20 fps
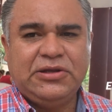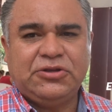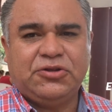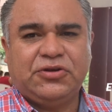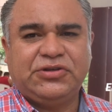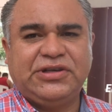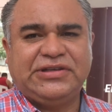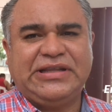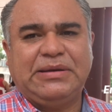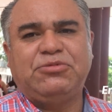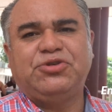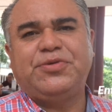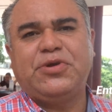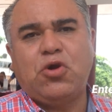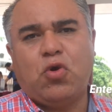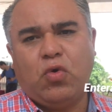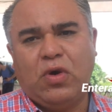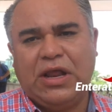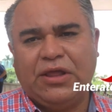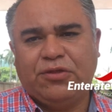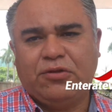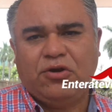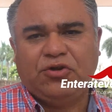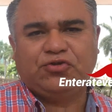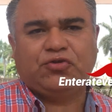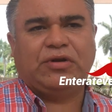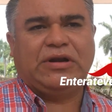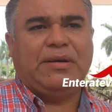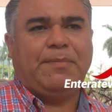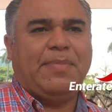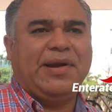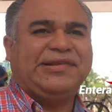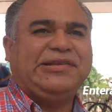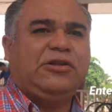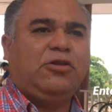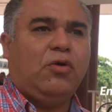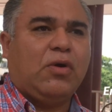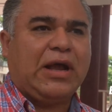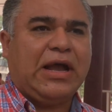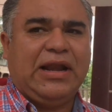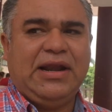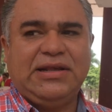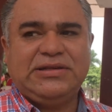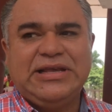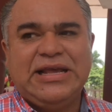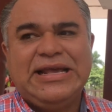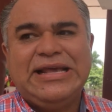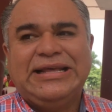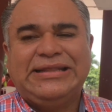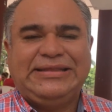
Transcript: Entonces estamos vinculándonos con empresas locales,